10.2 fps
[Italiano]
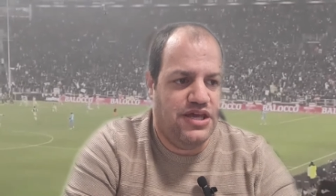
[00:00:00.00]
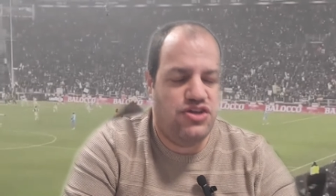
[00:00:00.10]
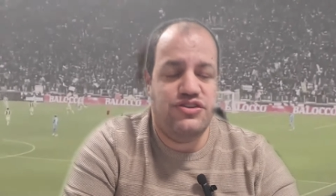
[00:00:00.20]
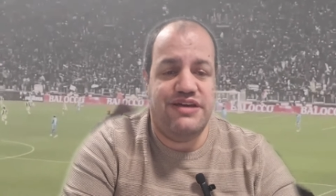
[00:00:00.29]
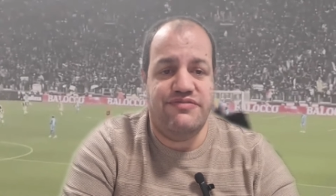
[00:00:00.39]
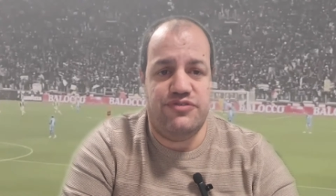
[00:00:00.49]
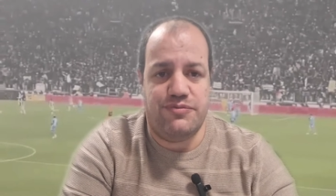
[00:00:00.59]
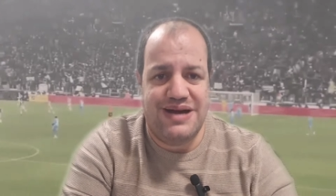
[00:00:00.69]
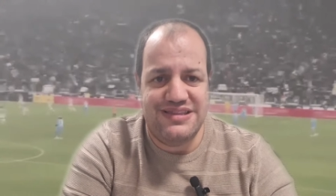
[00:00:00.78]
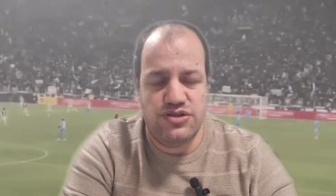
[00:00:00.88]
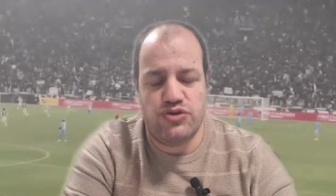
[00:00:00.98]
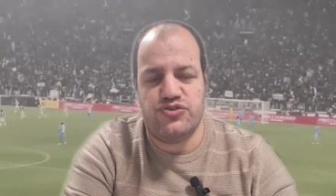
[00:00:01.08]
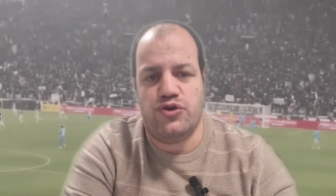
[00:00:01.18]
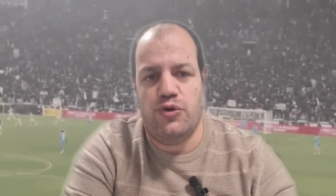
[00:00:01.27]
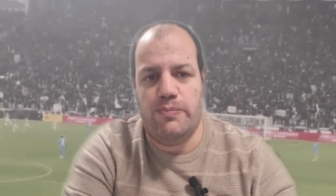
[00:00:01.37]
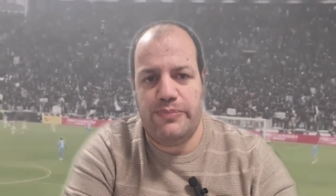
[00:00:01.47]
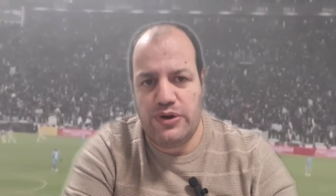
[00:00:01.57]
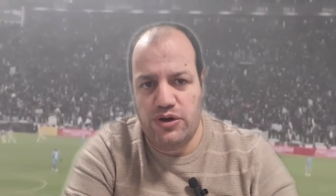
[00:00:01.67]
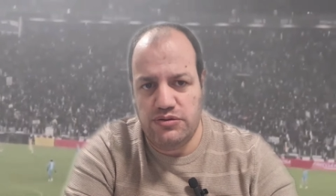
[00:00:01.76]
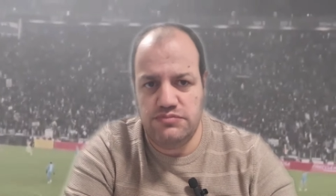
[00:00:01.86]
Io da informatico sono
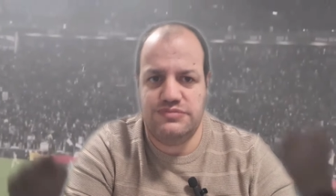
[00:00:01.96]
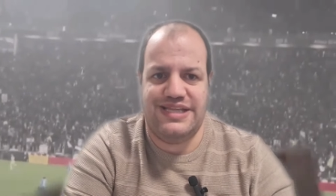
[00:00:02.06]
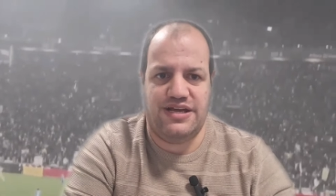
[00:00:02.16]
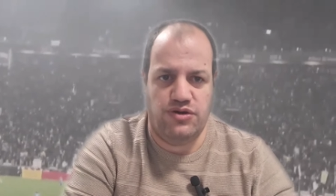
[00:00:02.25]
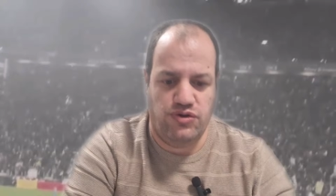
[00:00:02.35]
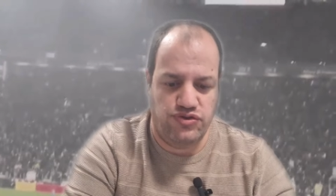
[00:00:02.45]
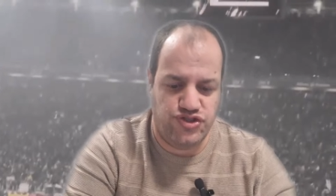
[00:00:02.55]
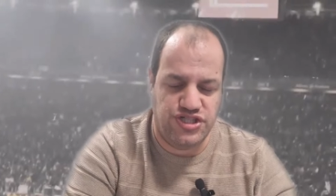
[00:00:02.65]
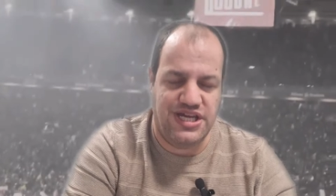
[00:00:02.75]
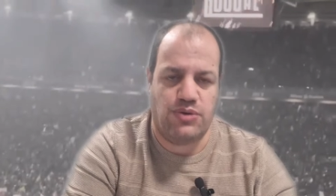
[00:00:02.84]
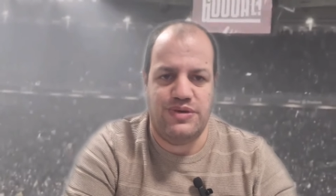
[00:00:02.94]
pro tecnologia,